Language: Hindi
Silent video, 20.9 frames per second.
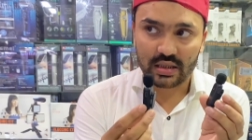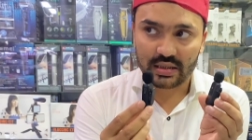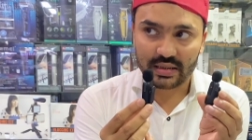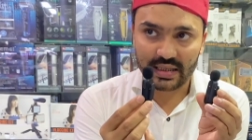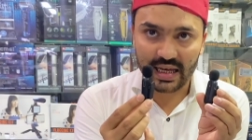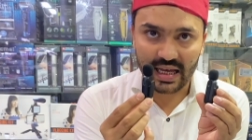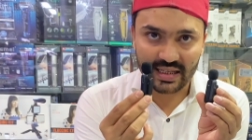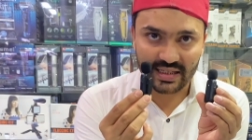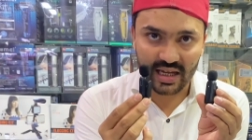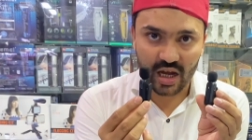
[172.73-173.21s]

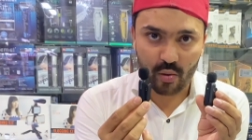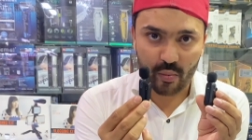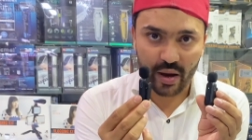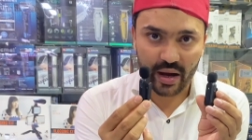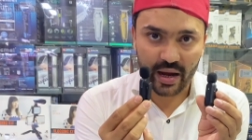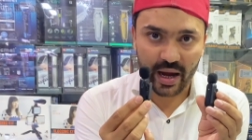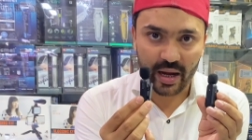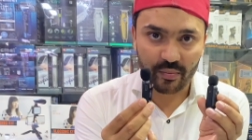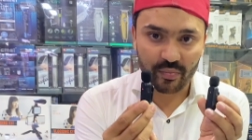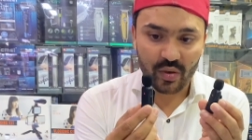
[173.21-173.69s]
सात हज़ार
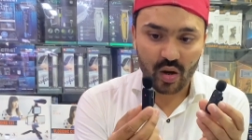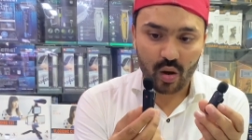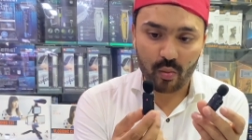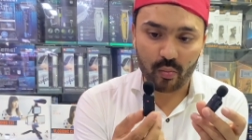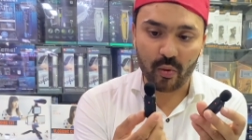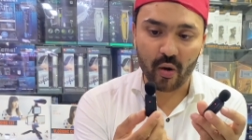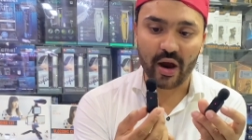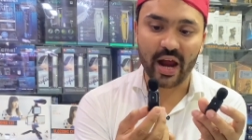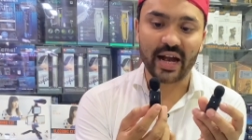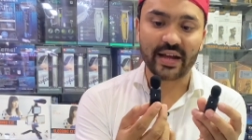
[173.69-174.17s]
रुपये
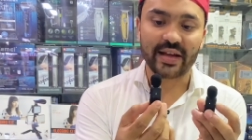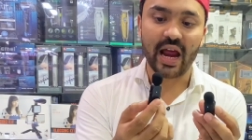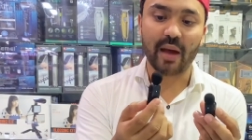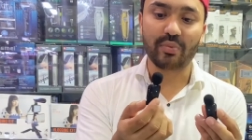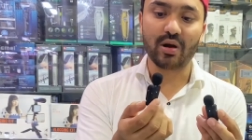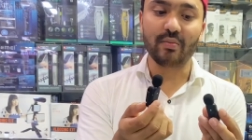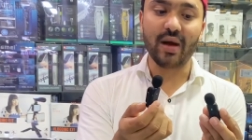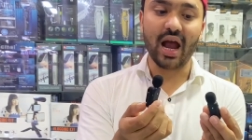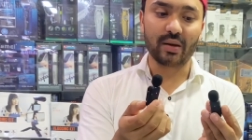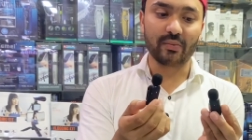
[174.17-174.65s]
का बोया
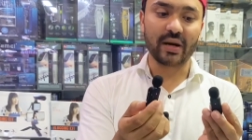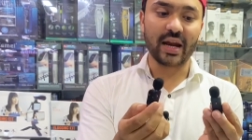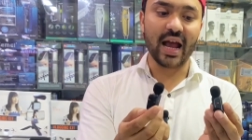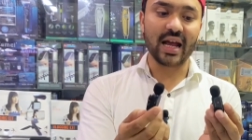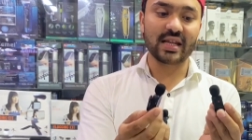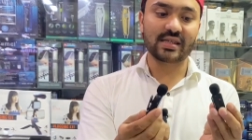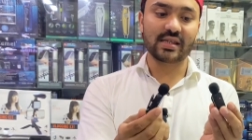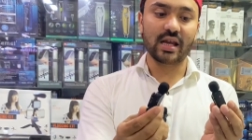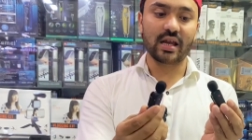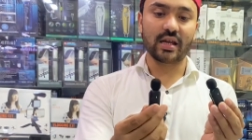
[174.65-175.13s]
टाइप का माइक
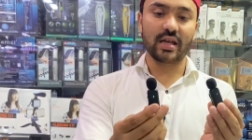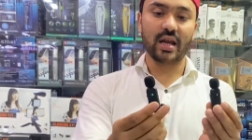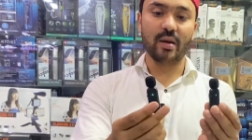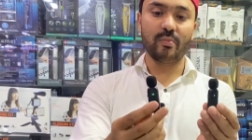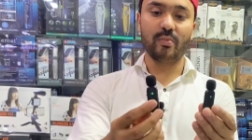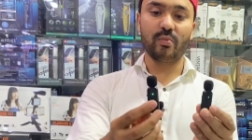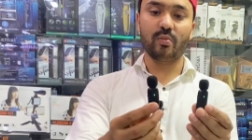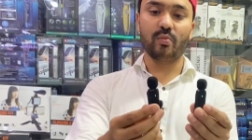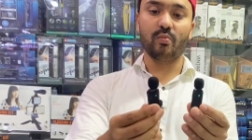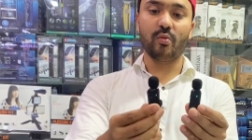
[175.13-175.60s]
बनाया ये
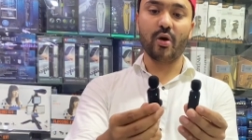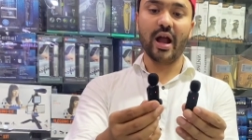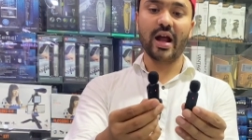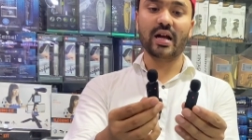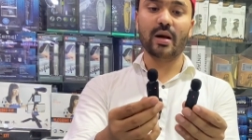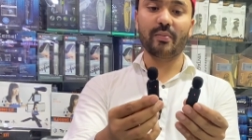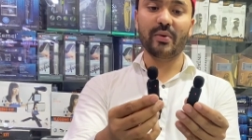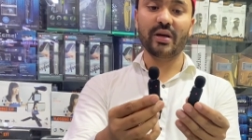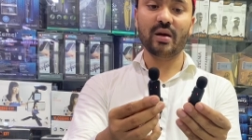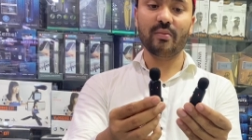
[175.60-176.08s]
बोया
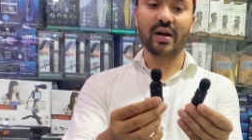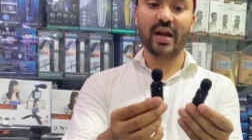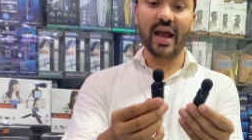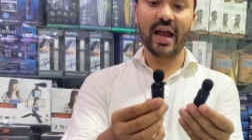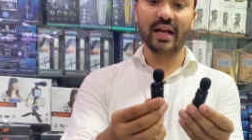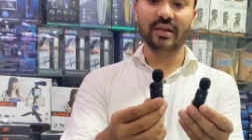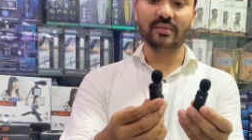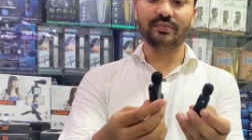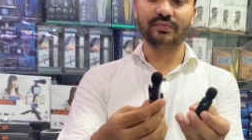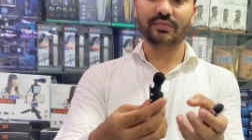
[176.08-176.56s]
कंपनी का
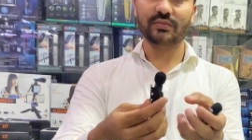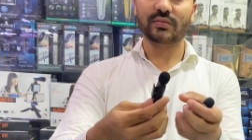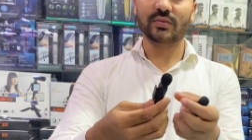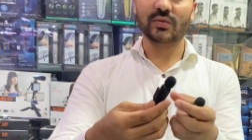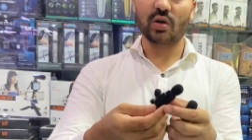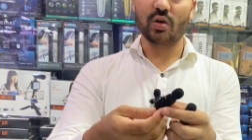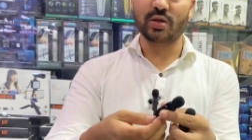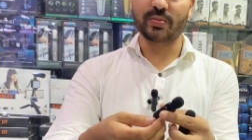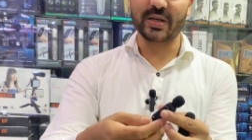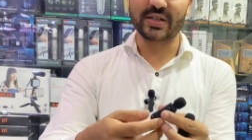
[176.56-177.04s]
बनाया
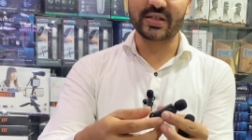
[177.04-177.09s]
उस पर